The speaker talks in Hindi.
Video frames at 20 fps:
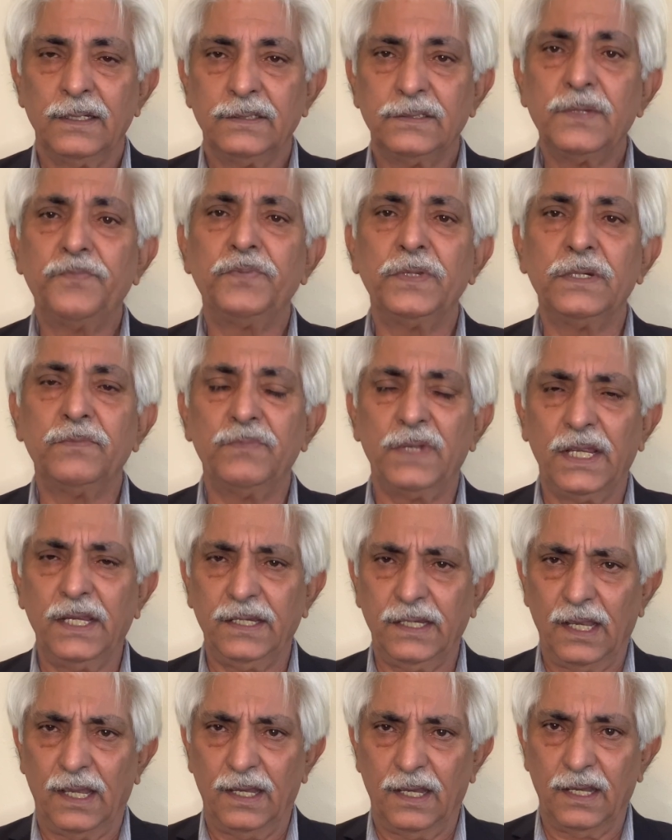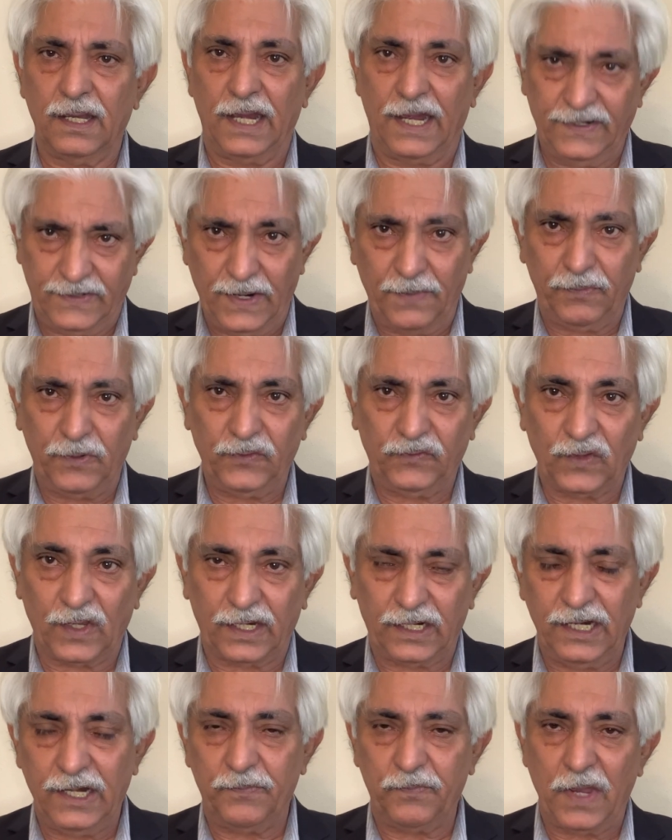तो फिर मैं यहाँ खास साहब की
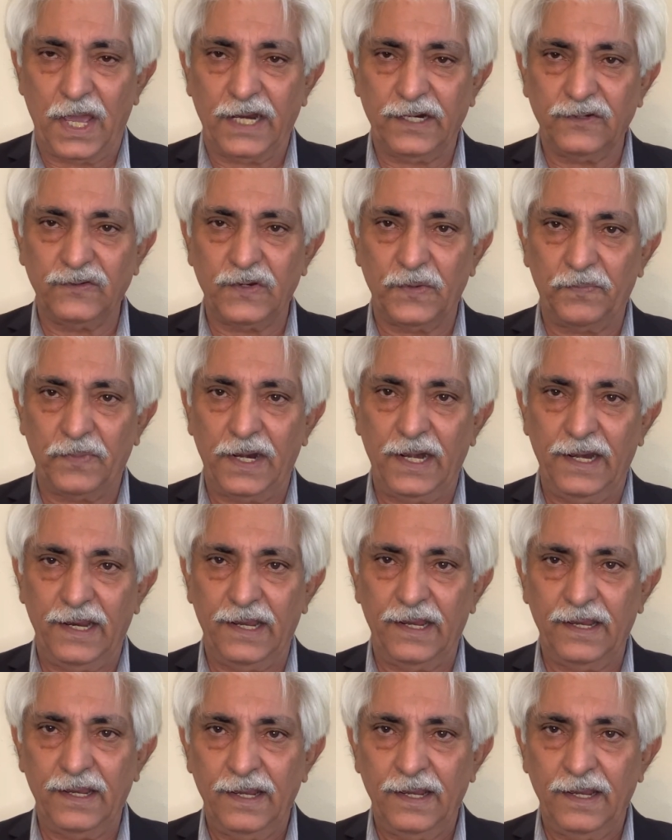तकरीर पर आने से पहले